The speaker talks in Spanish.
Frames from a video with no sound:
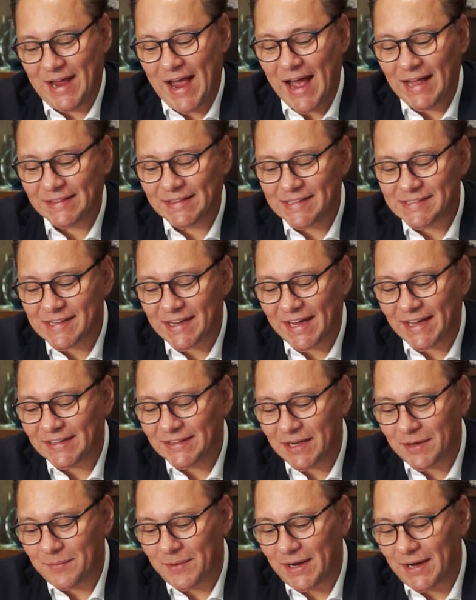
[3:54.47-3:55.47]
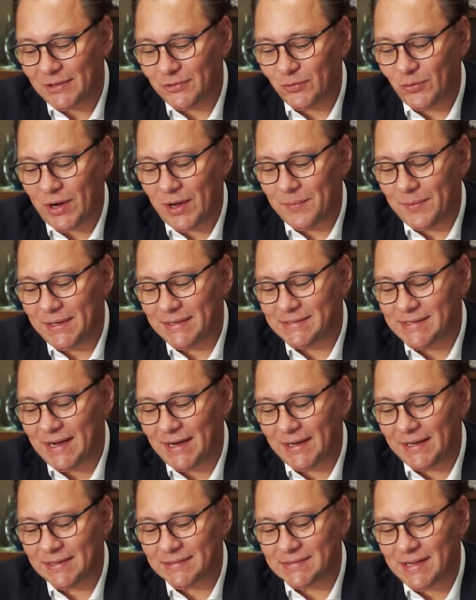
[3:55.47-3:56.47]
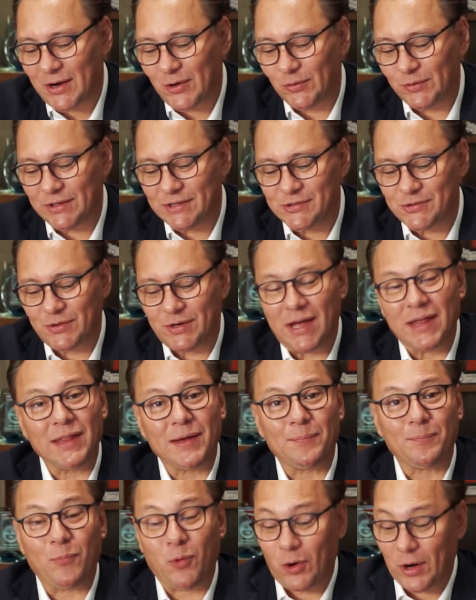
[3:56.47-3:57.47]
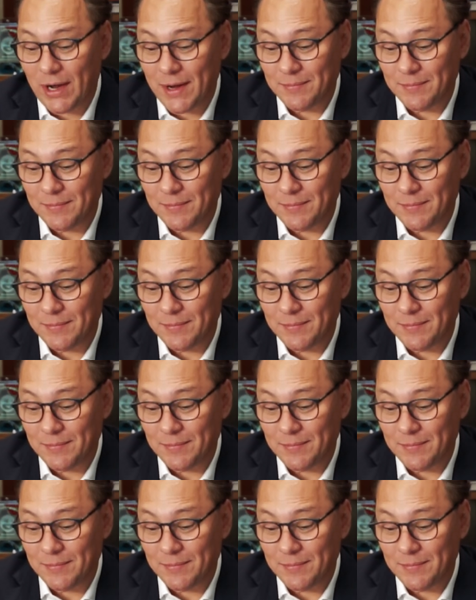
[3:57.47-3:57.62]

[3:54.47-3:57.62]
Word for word: antes de que intervenga tu cabeza que está condicionada por